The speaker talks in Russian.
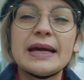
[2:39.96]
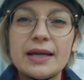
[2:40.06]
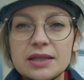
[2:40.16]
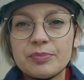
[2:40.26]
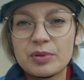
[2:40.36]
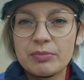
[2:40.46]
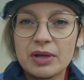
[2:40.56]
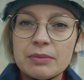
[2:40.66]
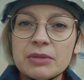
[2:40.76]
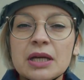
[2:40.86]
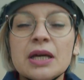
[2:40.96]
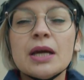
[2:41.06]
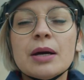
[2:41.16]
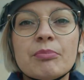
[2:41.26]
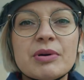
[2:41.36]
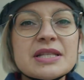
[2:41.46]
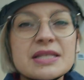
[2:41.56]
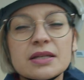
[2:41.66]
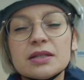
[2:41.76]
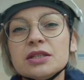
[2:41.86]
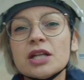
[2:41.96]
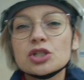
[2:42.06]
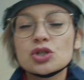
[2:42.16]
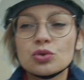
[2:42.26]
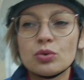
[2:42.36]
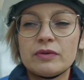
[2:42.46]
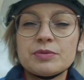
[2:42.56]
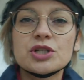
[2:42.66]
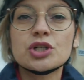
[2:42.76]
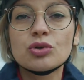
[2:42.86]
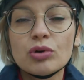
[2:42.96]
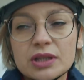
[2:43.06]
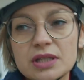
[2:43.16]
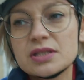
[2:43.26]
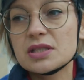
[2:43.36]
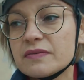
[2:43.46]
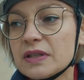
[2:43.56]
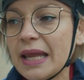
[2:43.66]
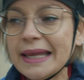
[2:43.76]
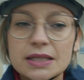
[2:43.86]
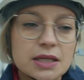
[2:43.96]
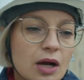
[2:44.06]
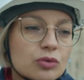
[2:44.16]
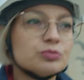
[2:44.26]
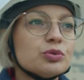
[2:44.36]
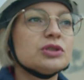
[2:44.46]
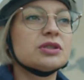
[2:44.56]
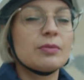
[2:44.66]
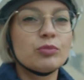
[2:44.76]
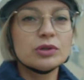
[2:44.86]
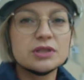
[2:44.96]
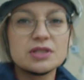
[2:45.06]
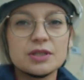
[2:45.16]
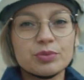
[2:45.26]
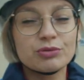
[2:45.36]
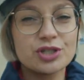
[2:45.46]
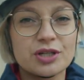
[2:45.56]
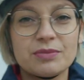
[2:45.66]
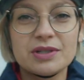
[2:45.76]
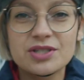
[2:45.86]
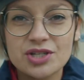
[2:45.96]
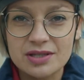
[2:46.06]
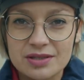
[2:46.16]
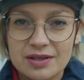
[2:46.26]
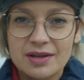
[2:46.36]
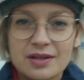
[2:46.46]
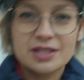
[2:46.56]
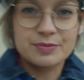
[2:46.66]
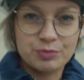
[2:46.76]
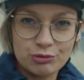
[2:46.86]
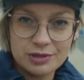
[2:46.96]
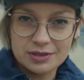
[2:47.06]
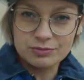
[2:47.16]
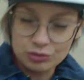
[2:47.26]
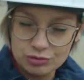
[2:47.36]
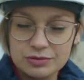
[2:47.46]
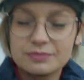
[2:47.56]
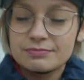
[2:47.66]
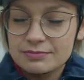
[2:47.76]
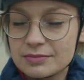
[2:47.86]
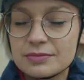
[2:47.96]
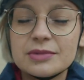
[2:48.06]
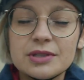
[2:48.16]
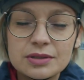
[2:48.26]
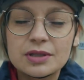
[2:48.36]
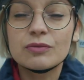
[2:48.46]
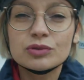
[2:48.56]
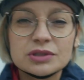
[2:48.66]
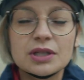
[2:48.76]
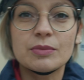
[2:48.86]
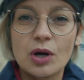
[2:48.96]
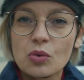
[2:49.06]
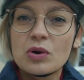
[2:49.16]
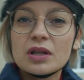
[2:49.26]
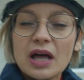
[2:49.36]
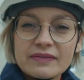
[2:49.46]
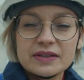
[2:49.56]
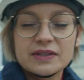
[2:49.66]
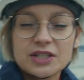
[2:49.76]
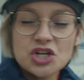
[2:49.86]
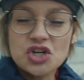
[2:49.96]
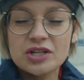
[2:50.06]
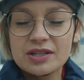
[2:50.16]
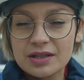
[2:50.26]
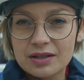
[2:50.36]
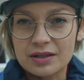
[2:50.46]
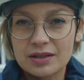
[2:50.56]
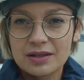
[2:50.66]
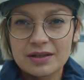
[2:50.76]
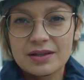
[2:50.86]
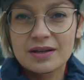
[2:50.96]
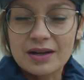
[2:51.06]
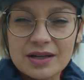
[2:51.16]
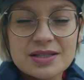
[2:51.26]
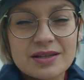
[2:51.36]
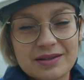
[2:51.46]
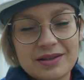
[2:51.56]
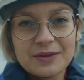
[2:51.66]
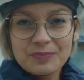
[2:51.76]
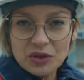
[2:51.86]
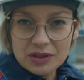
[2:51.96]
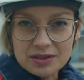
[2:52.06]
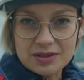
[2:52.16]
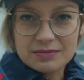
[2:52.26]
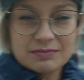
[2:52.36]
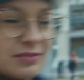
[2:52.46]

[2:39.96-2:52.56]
этой проблемы быть не должно. Вообще, что это за осветлитель, как он будет работать и прочее, мы сейчас спросим у не кого-то там, а у главного инженера Канской ТЭЦ.